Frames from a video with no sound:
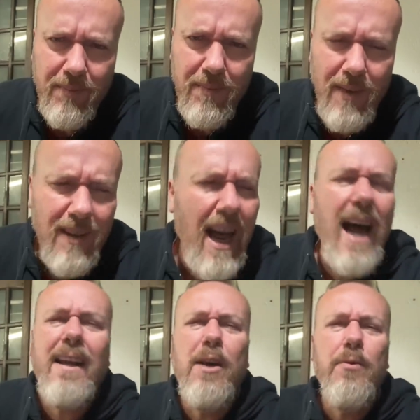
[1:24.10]

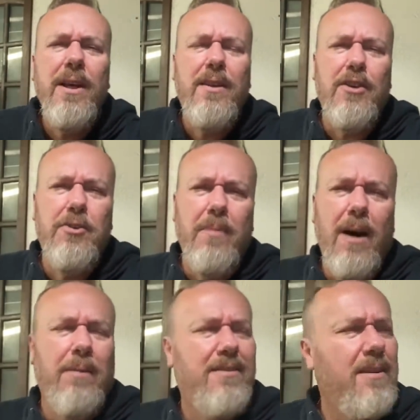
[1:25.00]
Larguem o Inter de
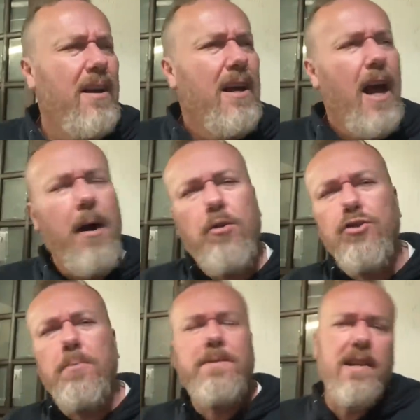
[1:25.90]
mão. Assim. É uma coisa
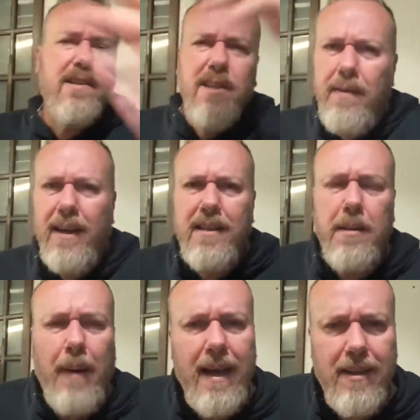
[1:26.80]
obsessiva nesse
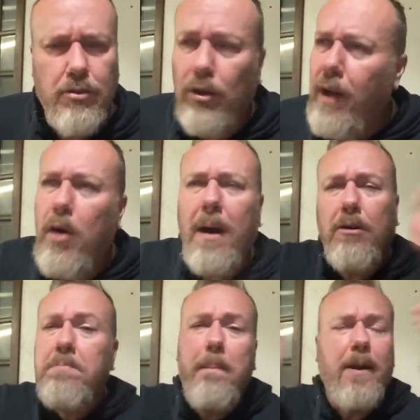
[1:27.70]
país. Quando é alguma
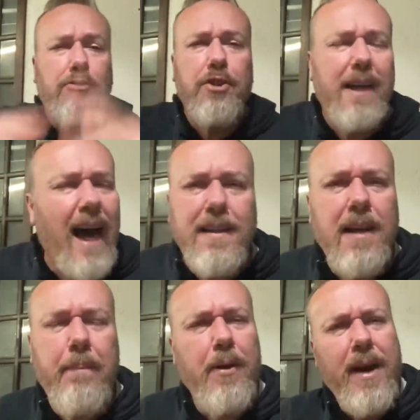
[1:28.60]
coisa para prejudicar, é
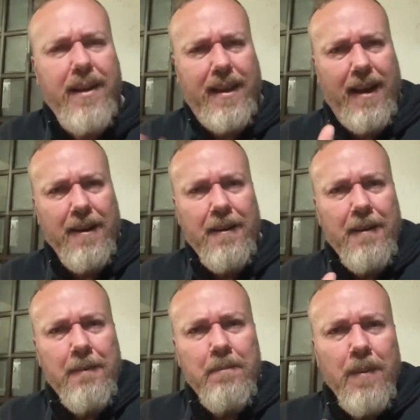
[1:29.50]
sempre o Inter.
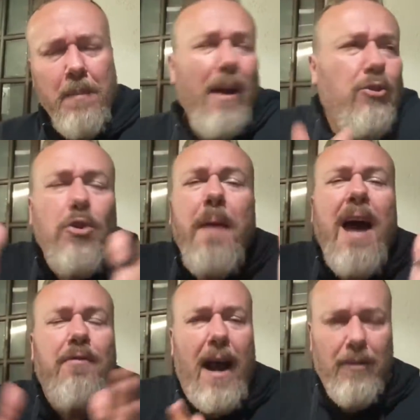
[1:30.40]
Mas tudo bem,
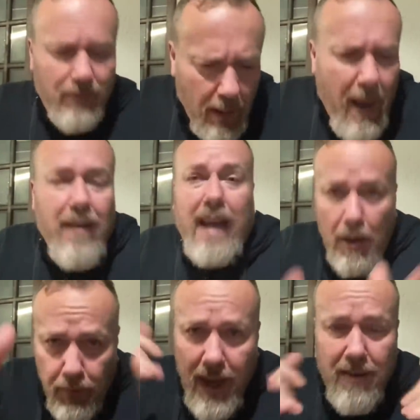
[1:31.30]
velho. Tá bem. Quer
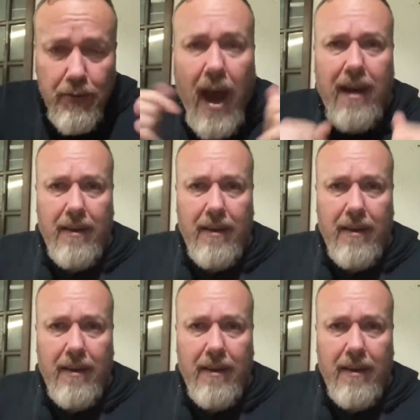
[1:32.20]
vir? Vem.